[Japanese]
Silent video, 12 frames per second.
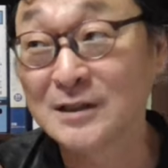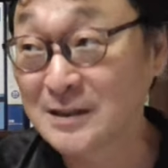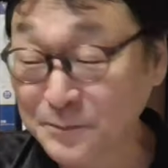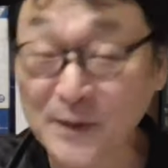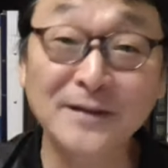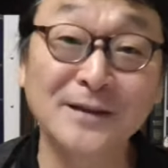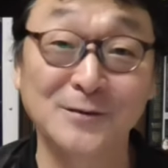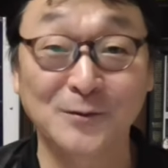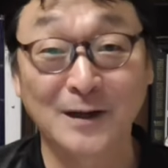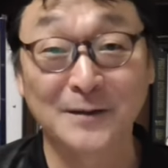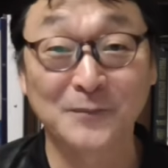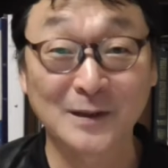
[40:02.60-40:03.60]
ディスペンっていう
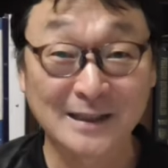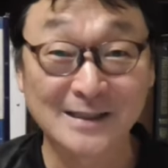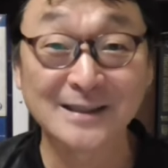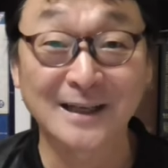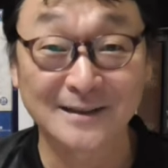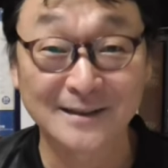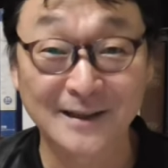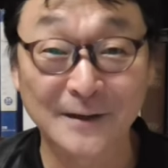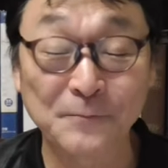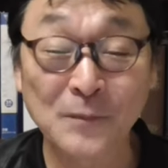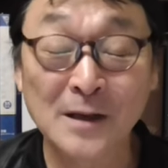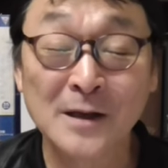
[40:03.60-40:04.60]
のはまた違っ
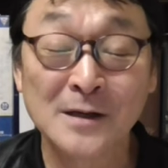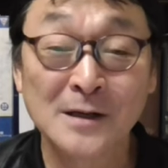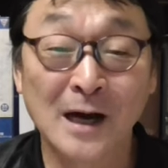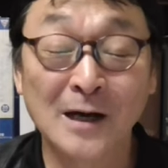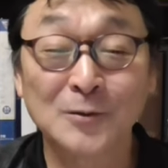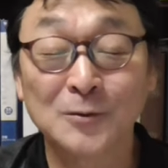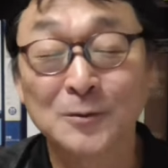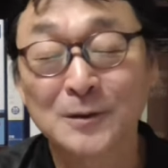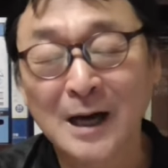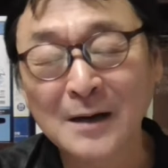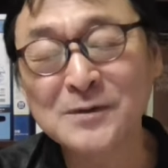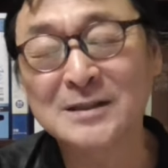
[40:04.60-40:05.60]
て、あの、
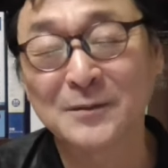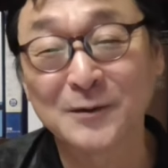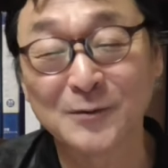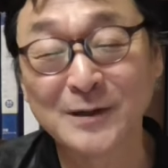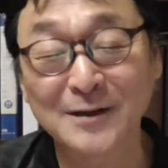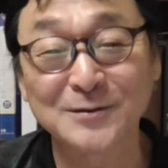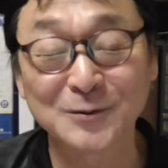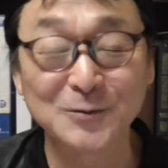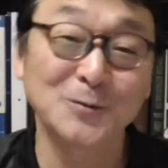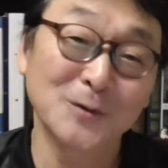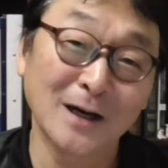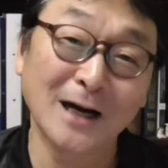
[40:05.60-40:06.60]
神様の約
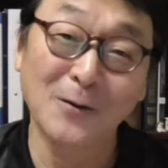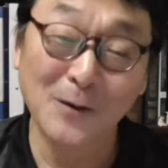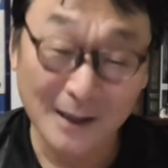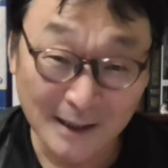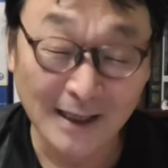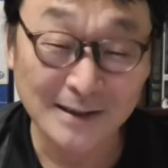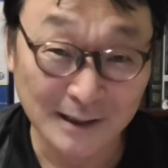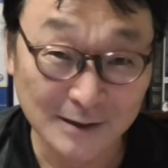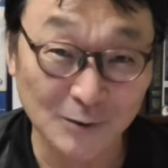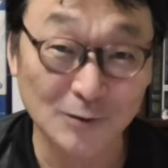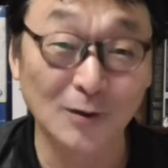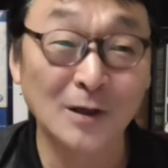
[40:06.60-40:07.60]
束は変わらないで
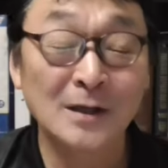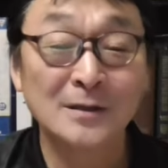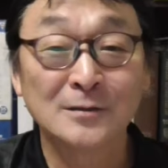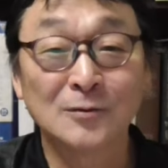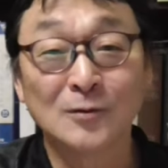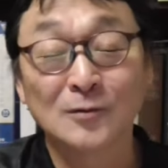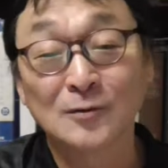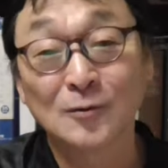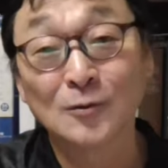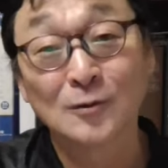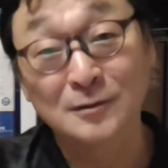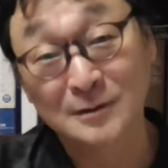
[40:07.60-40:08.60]
しょと。その、
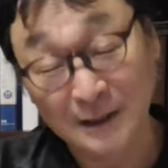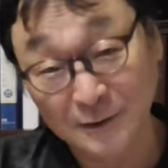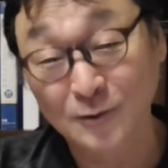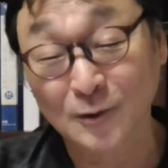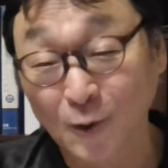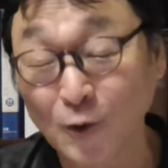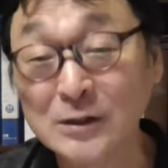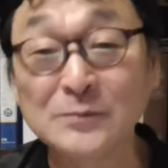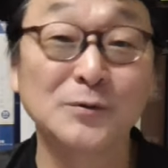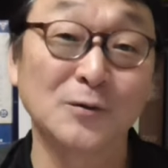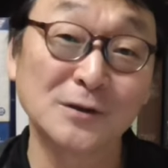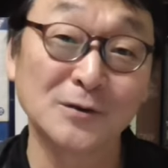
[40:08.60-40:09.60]
この、先ほどの
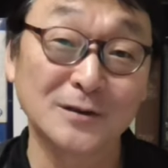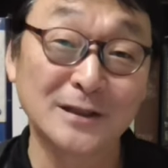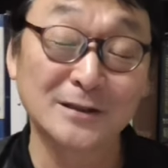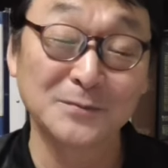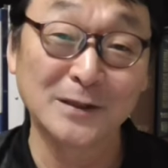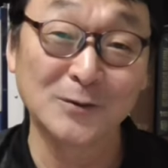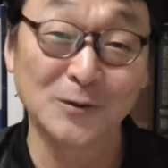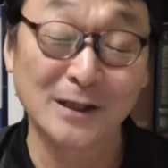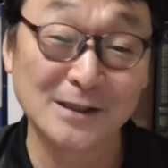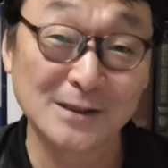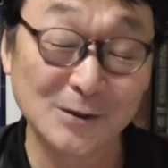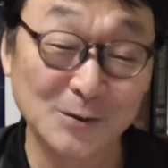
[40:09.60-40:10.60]
オリーブの木の説明と
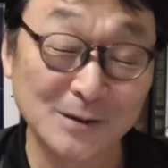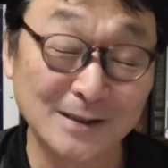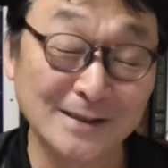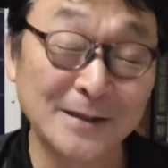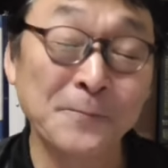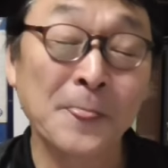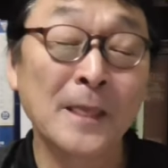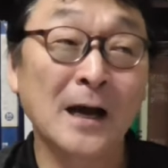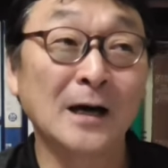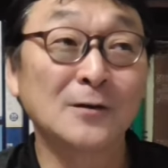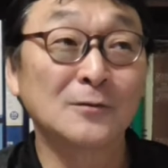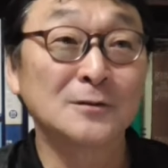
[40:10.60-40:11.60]
同じように、
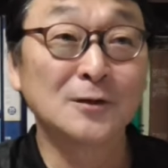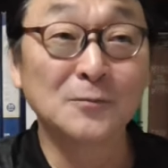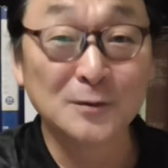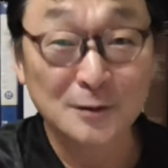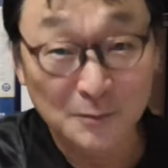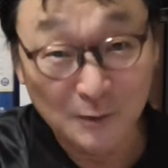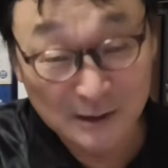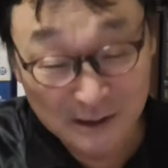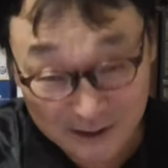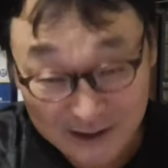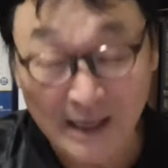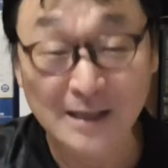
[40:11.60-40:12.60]
あの、そもそも
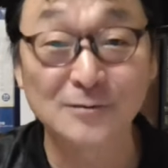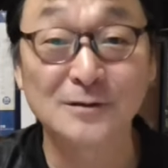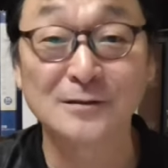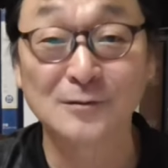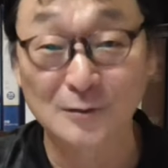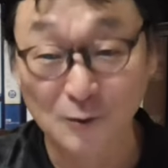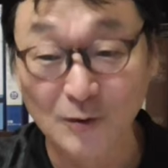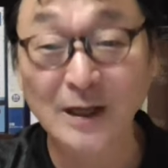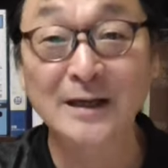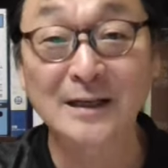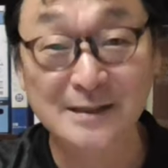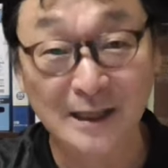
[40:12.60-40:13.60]
イスラエルっていうのは土
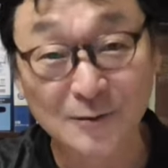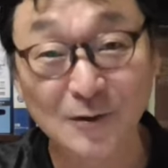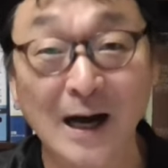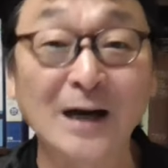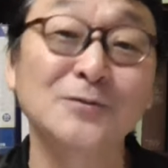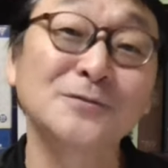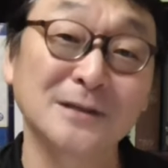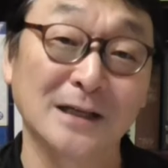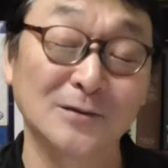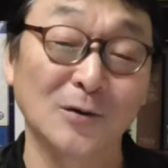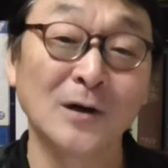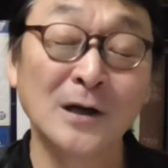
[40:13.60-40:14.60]
台がちゃんとあるん
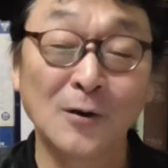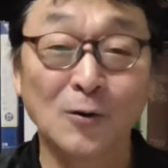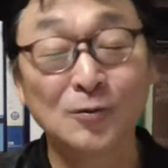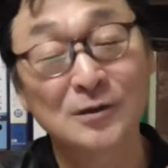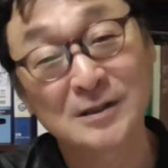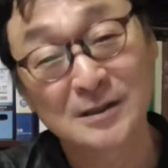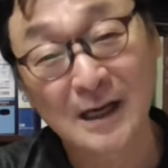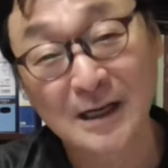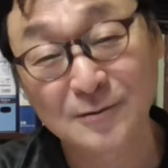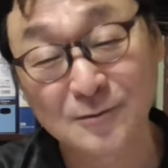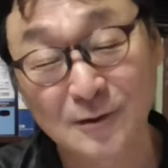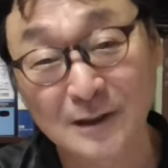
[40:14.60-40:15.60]
だと。この
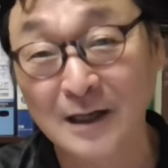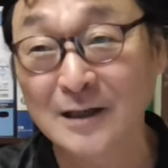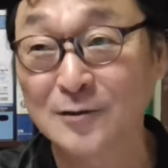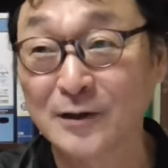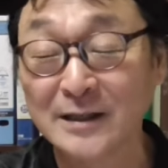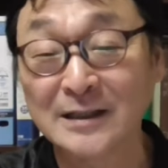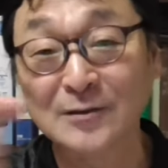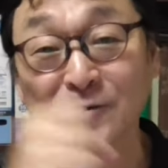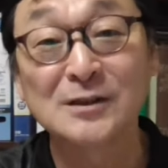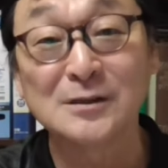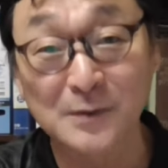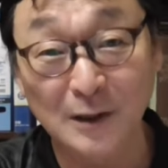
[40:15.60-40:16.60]
イスラエルの中の枝の
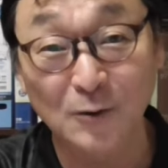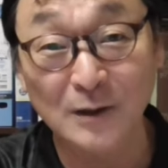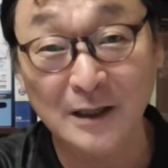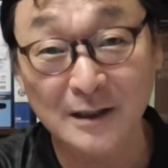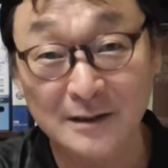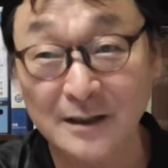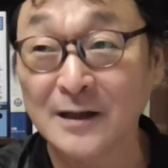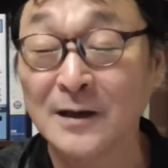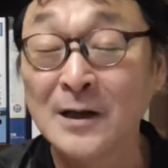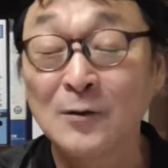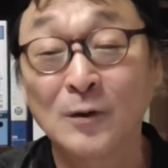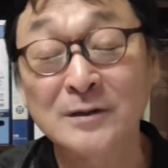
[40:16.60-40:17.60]
一部がおられ
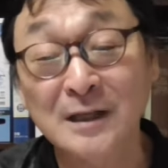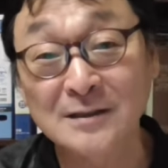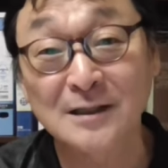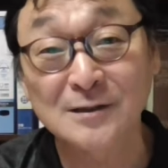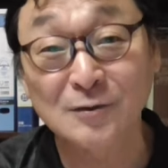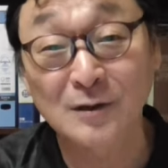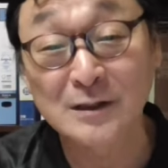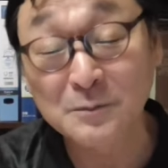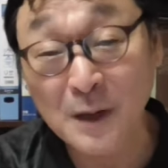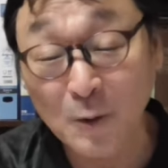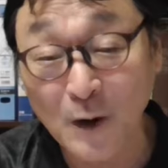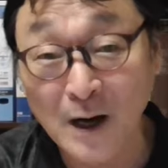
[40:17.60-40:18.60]
て、私たちは
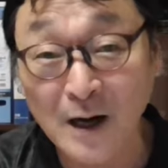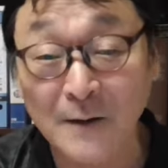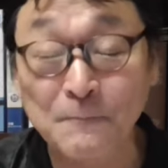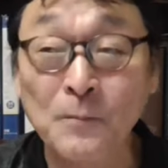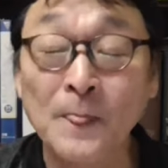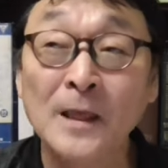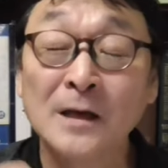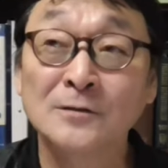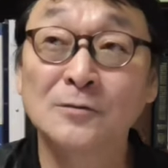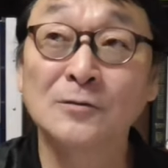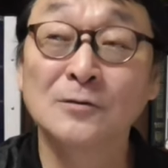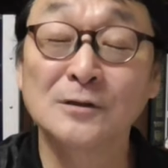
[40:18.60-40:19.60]
今は、
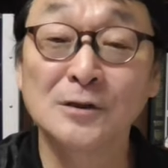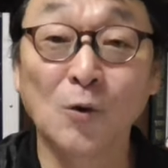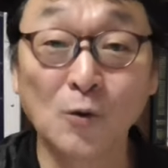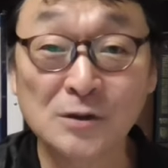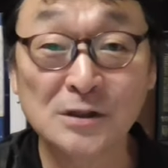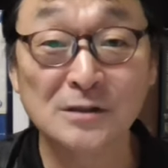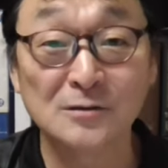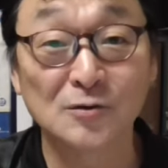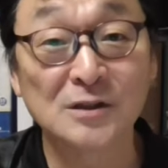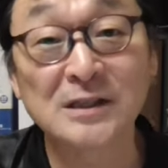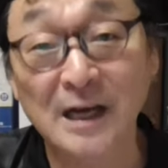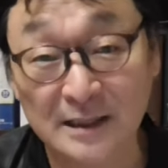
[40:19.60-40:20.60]
その、違法人の
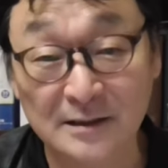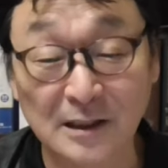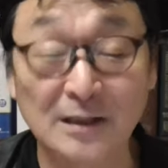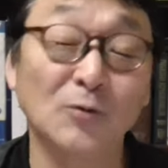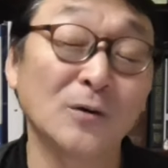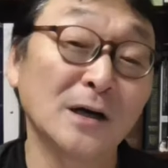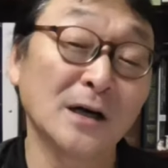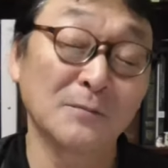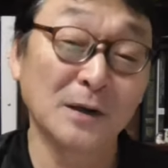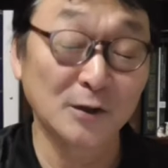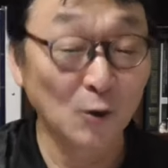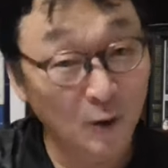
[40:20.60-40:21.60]
時代だとか、
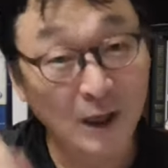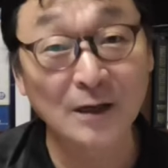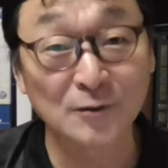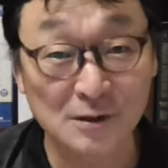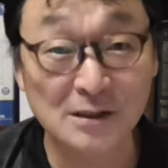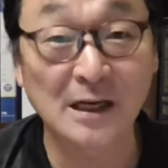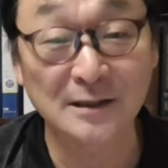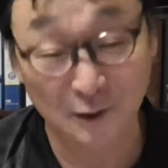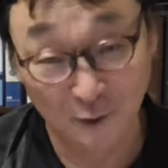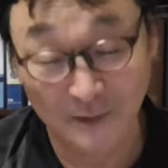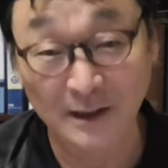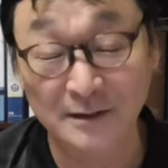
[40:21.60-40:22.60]
まあ、教会の時代
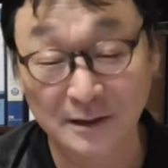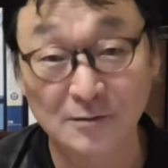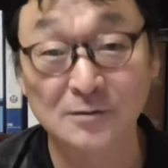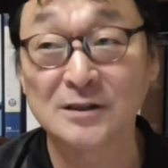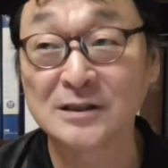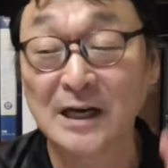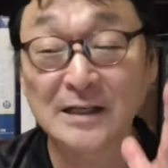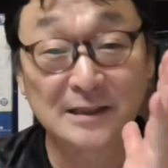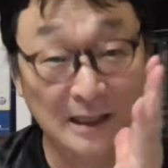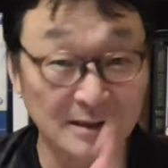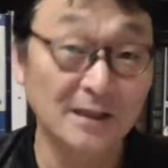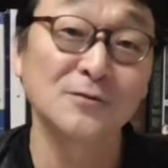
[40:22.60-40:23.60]
と呼ばれている時代に
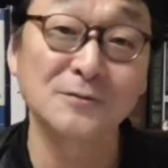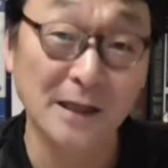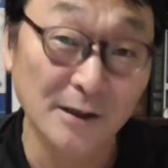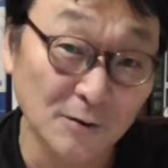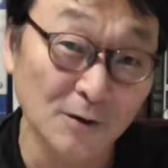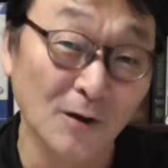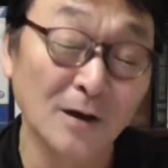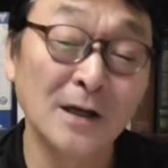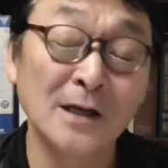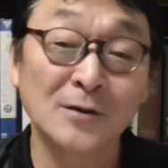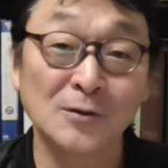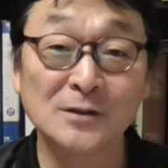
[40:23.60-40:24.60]
なってるんだよと。
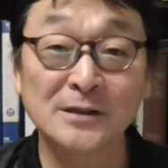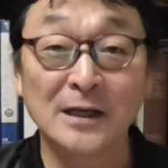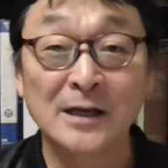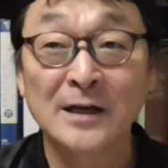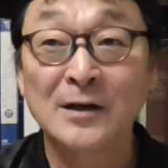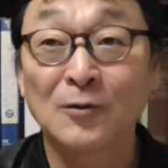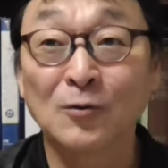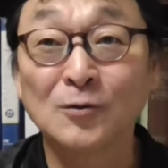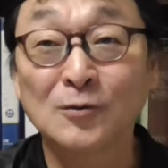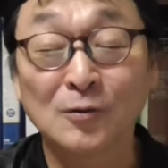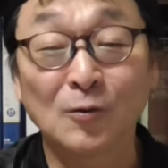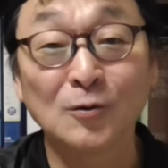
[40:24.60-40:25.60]
そして、こ
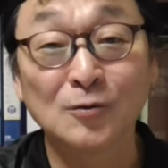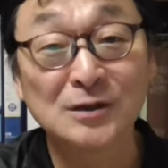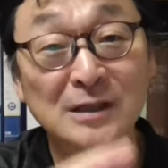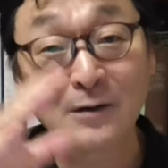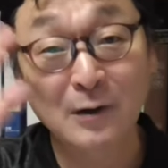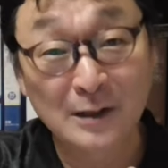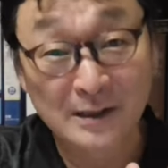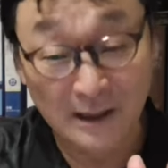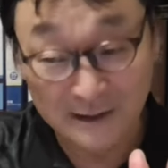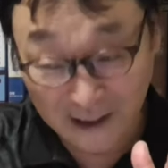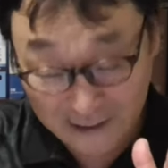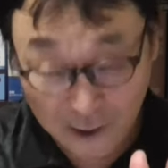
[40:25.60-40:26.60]
の、この時代はや
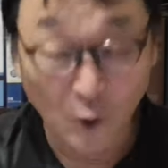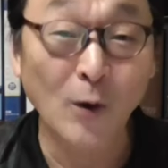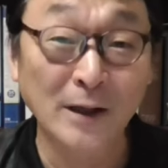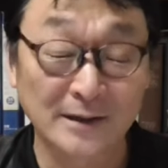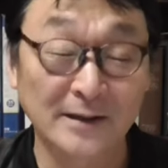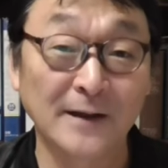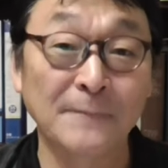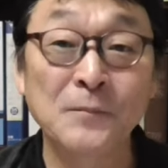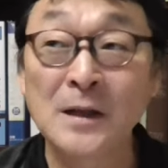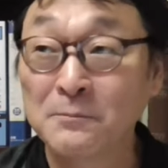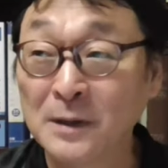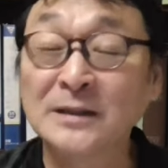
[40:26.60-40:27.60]
がて終わって、
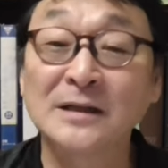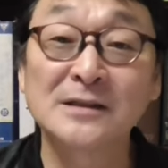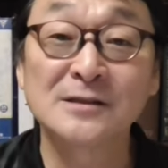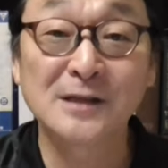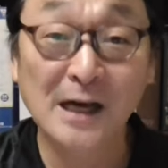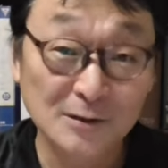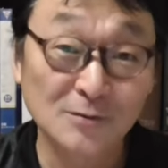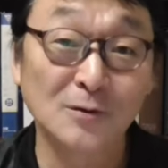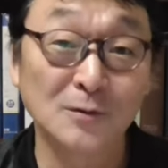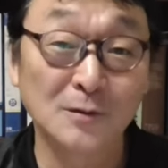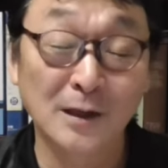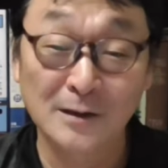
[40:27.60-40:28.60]
またイスラエル
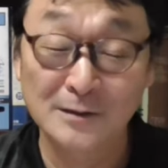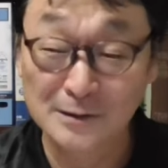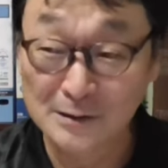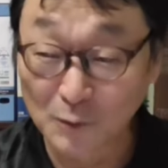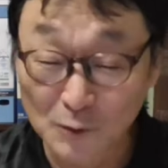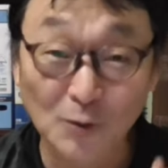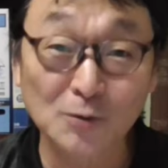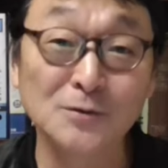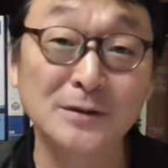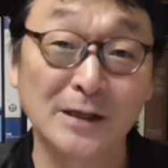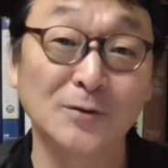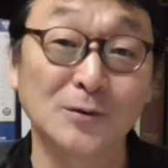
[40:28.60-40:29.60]
の、に戻る
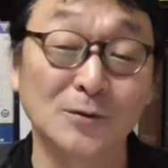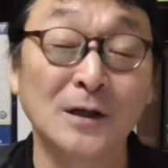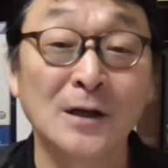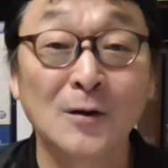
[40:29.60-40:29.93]
んだよと。